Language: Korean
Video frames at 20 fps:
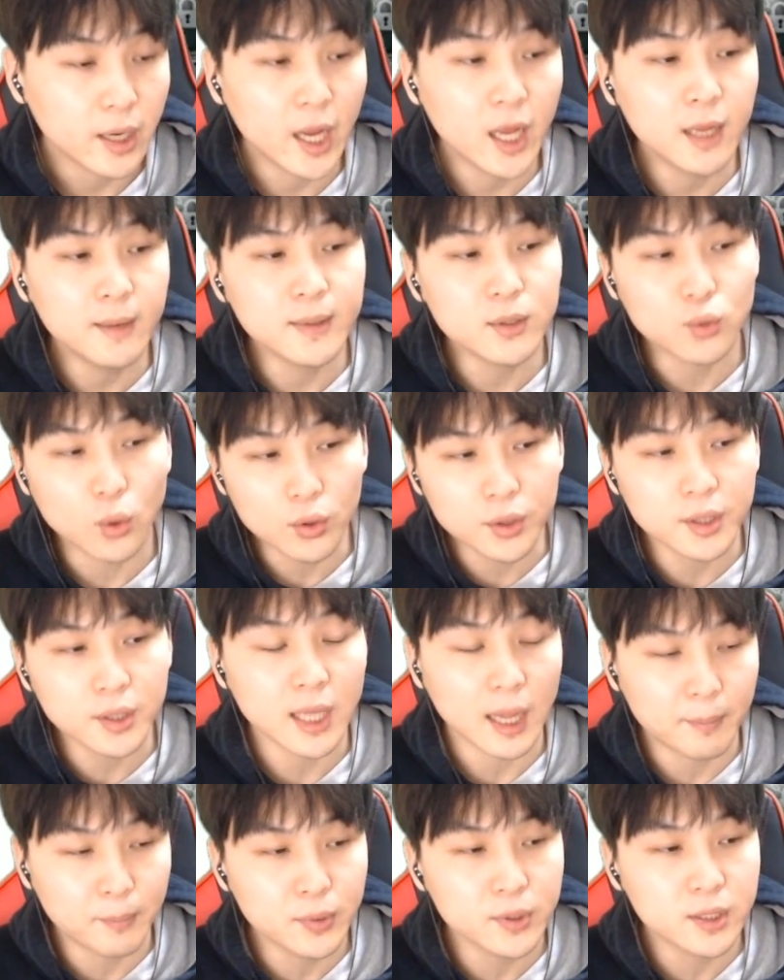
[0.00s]
게임이 좋든
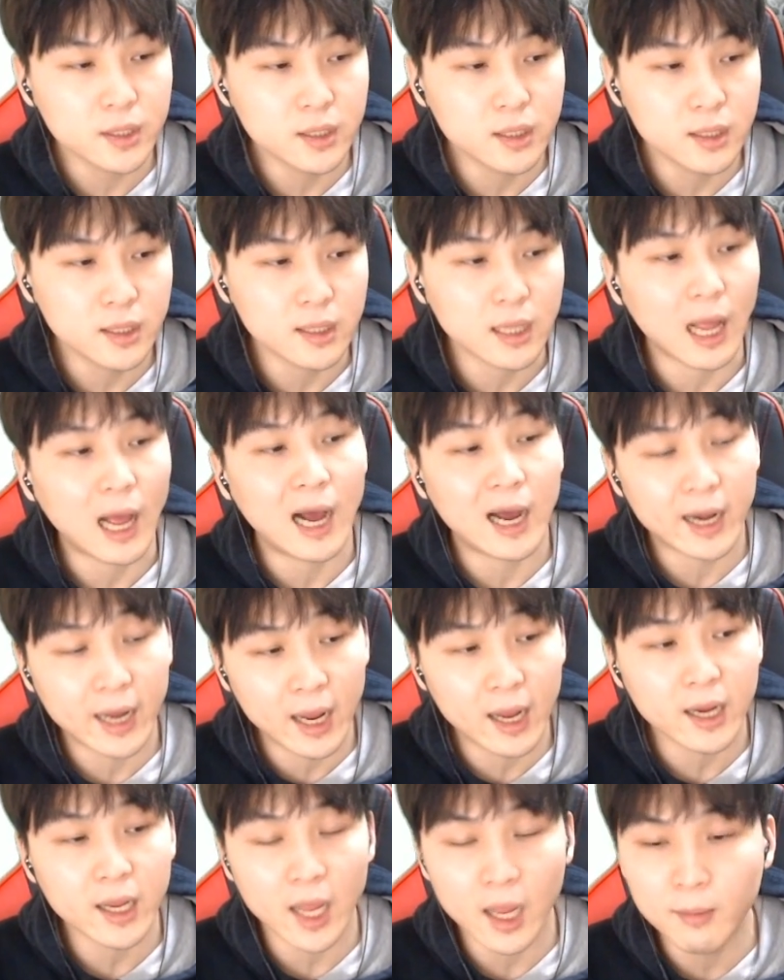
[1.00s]
나쁘든
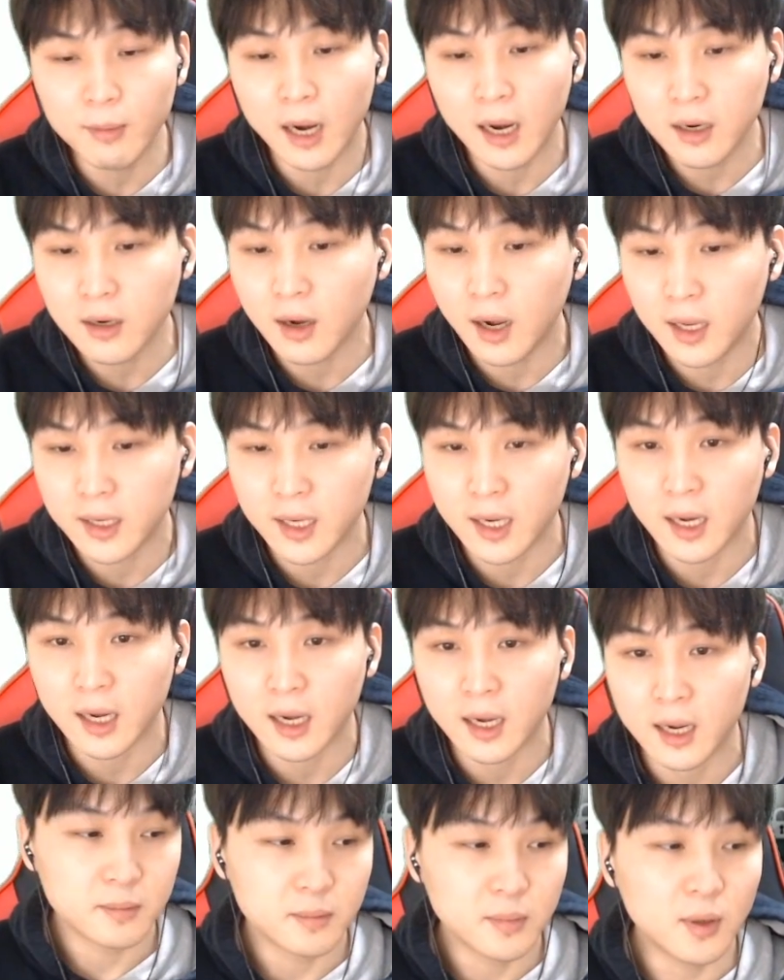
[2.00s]
알아야 게임을 할 거
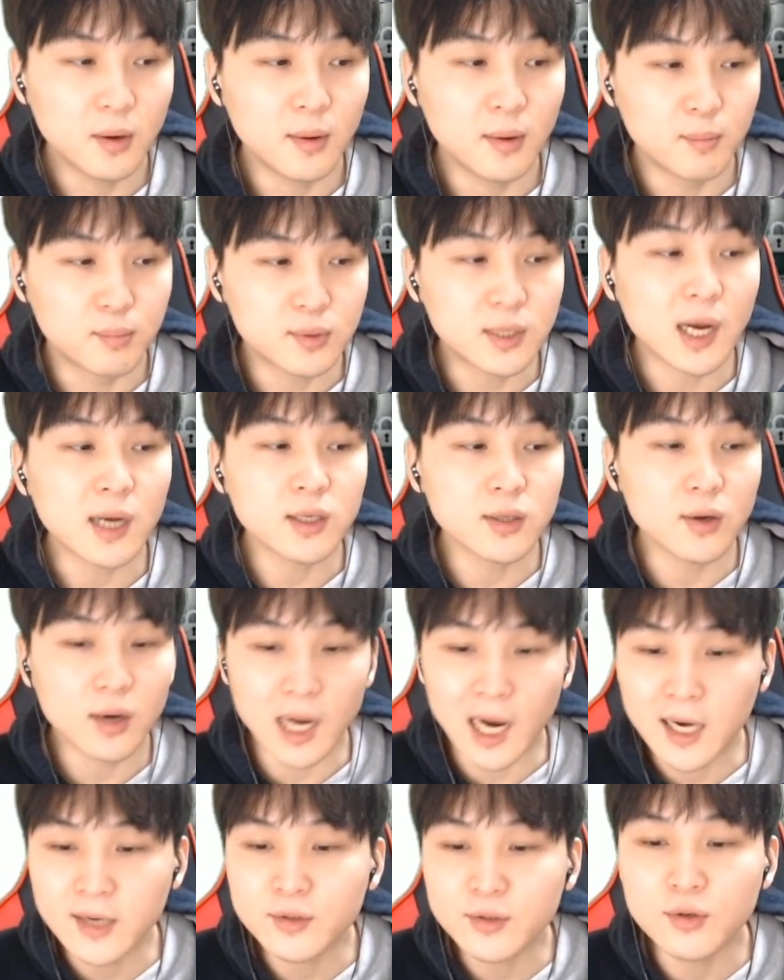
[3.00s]
아니야 뭐 무작정
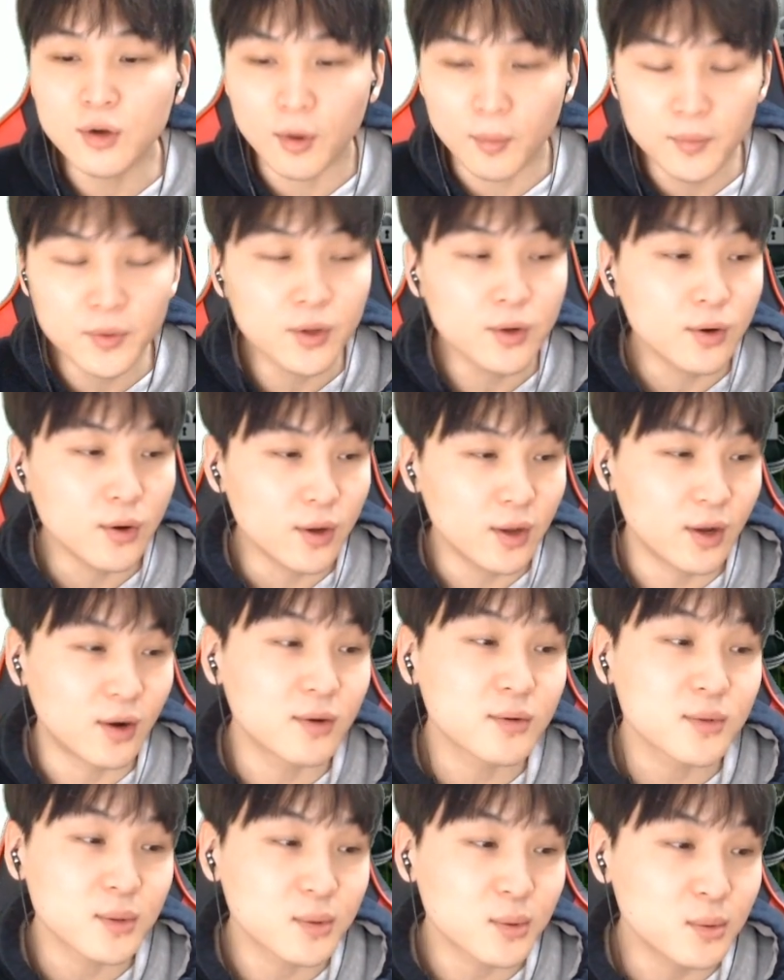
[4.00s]
깔 수는 없는 거예요
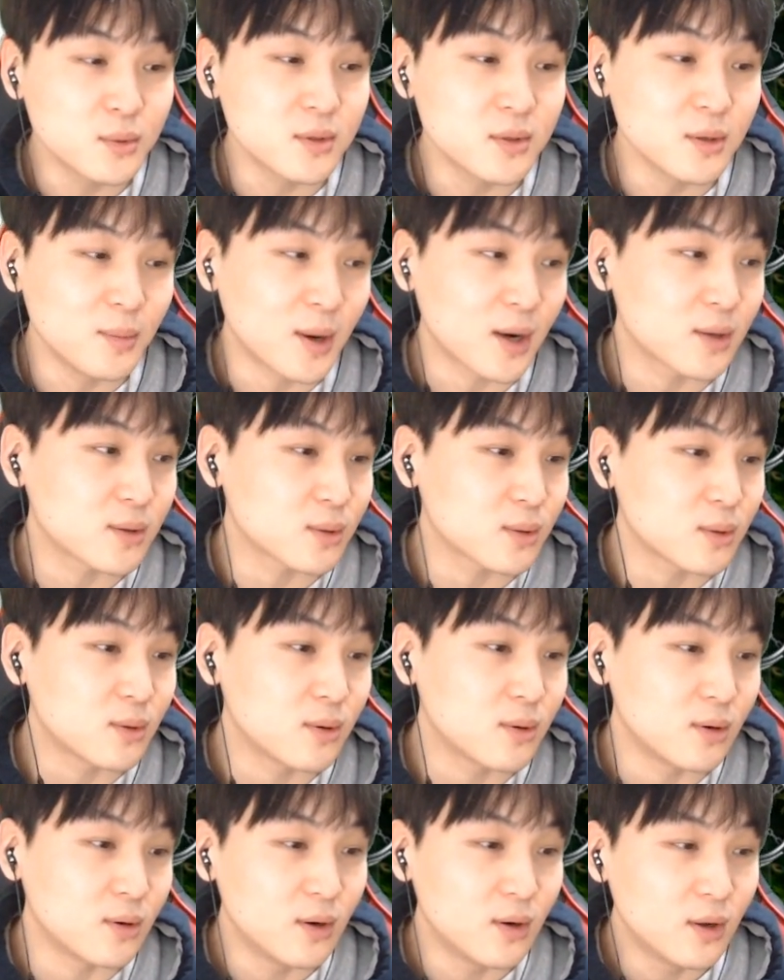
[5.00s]
형들 솔직히 말해서
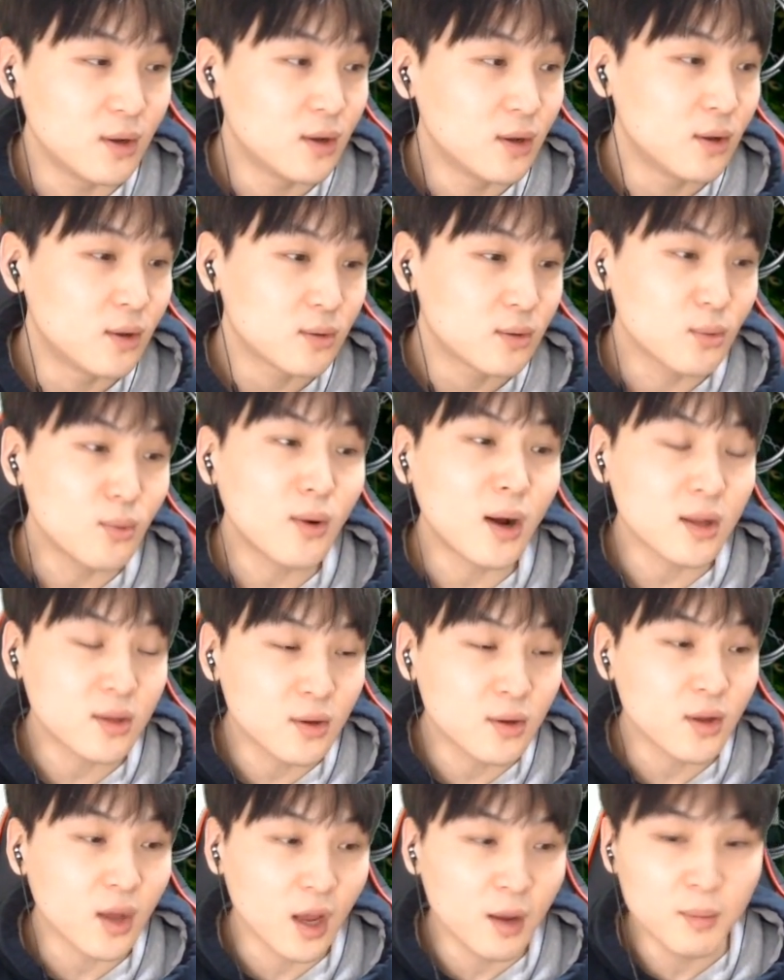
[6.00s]

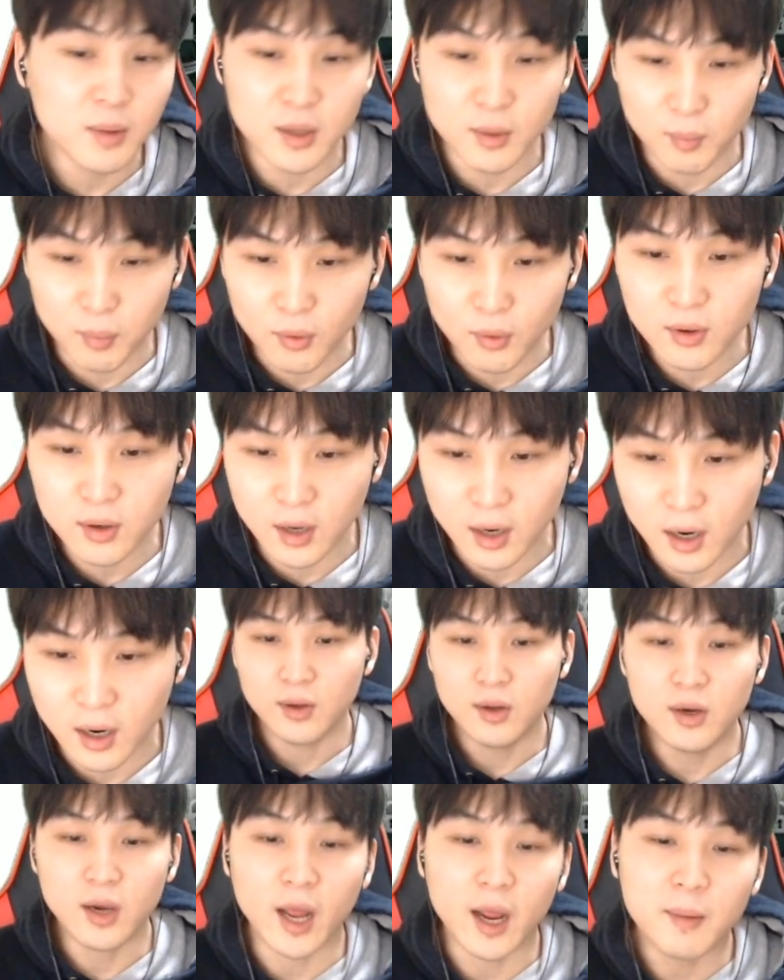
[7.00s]
똑같은 게임인데
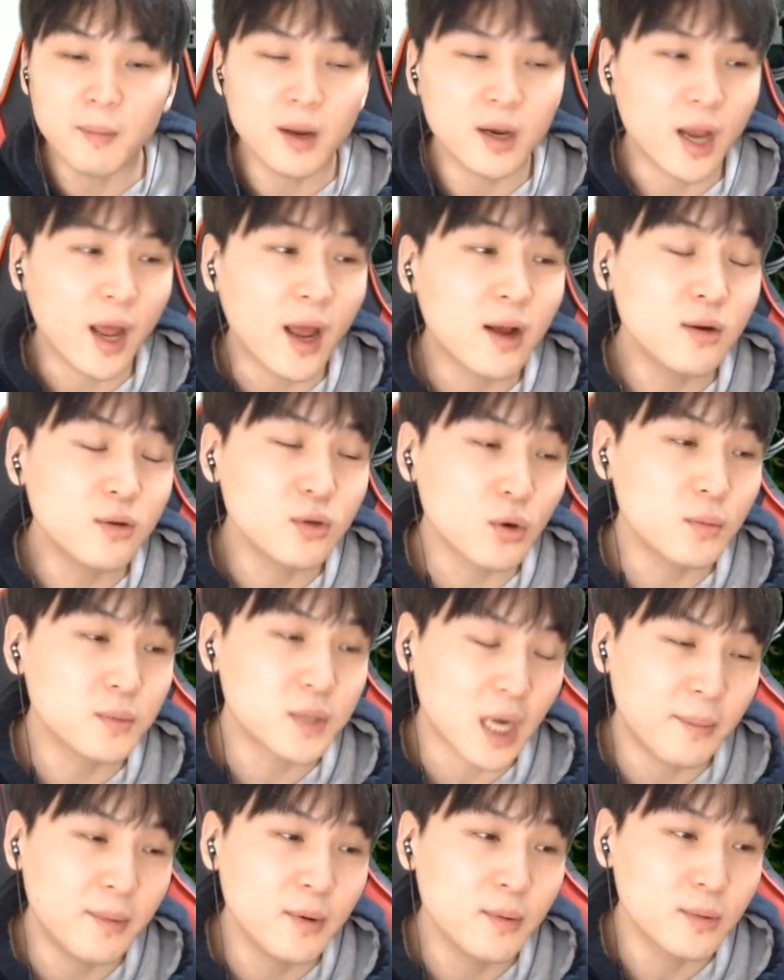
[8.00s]
뭘까 렉, 렉을 좀
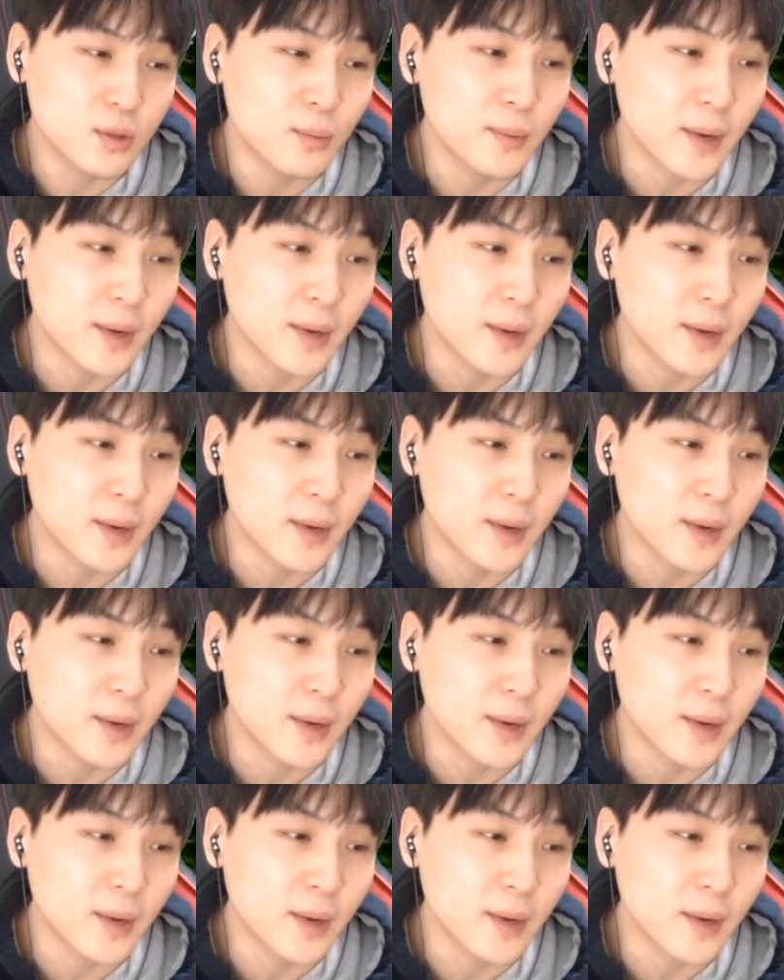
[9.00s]
잡으면 좀